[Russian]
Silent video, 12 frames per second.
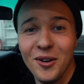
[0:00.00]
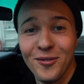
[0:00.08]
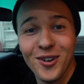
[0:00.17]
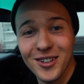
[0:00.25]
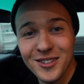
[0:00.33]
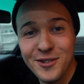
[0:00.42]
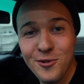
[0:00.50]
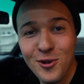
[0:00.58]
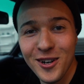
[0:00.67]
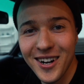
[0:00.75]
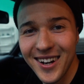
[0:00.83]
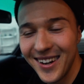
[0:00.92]
в конце
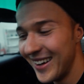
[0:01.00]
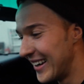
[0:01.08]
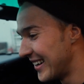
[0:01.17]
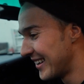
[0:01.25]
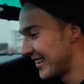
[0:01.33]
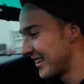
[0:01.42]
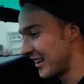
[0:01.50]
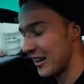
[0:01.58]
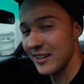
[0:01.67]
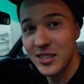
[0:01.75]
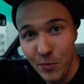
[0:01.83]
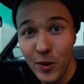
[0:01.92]
ролика.
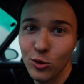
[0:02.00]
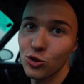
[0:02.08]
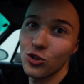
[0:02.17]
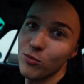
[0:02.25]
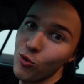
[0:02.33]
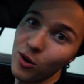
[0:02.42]
А теперь точно